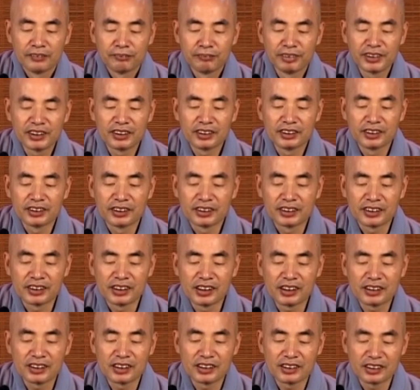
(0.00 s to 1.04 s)
不可
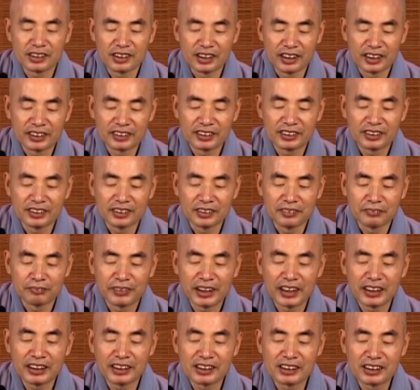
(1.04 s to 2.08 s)
择词而弃，不
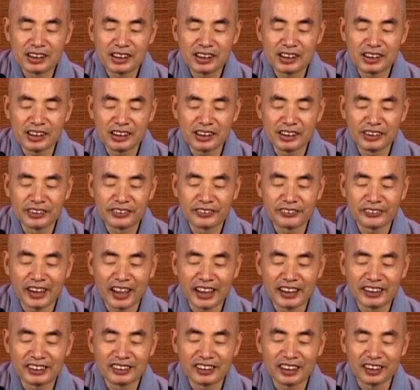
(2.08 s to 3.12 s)
要一气一
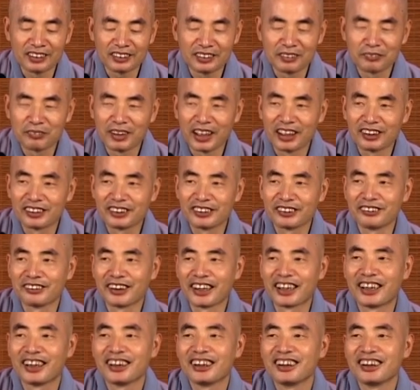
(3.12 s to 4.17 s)
甩手就跑走了，